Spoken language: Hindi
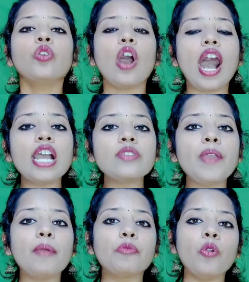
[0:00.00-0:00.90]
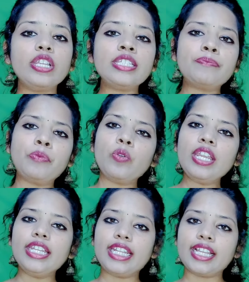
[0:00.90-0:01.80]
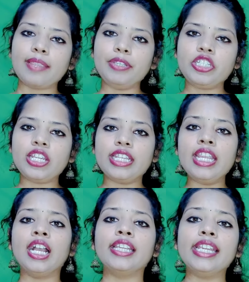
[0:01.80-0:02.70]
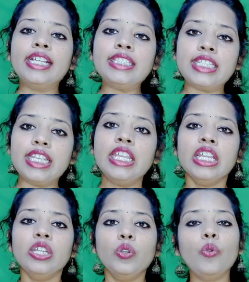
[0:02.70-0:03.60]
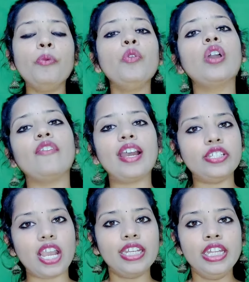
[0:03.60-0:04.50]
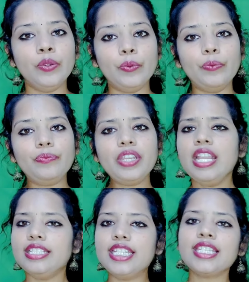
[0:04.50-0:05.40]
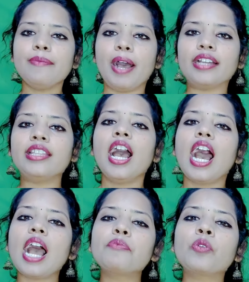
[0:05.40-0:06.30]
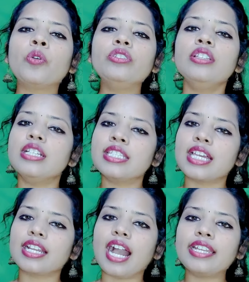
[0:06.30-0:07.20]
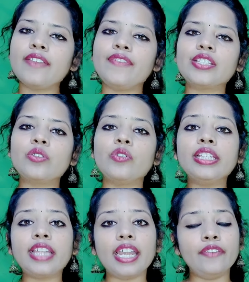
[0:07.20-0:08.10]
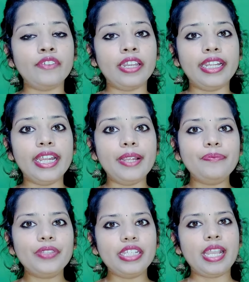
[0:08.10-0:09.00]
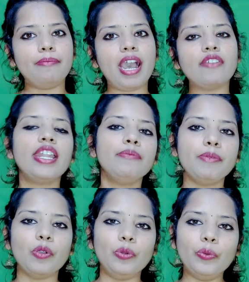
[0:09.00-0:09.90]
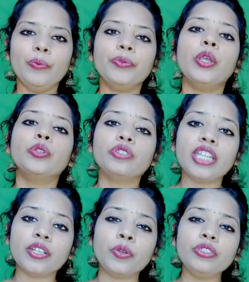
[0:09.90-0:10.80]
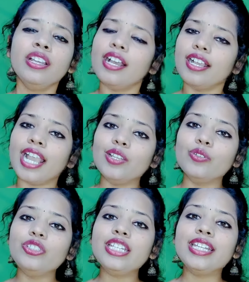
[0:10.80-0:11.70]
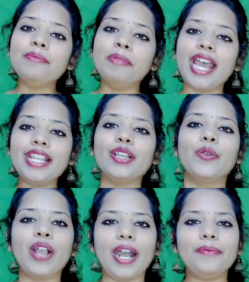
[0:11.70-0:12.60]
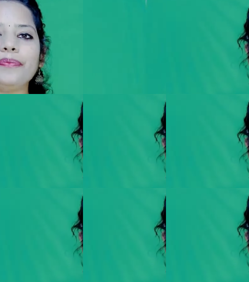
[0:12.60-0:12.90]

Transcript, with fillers: तो आज मैं आपको इस पूरे डेटा के पीछे की हकीकत से रूबरू करवाने जा रही हूँ जिसके बाद आप खुद सरकार के फैसलों की तारीफ करेंगे या मारवाड़ी में बोलूँ तो थे खुद गहलोत जी की बड़ाई करोगा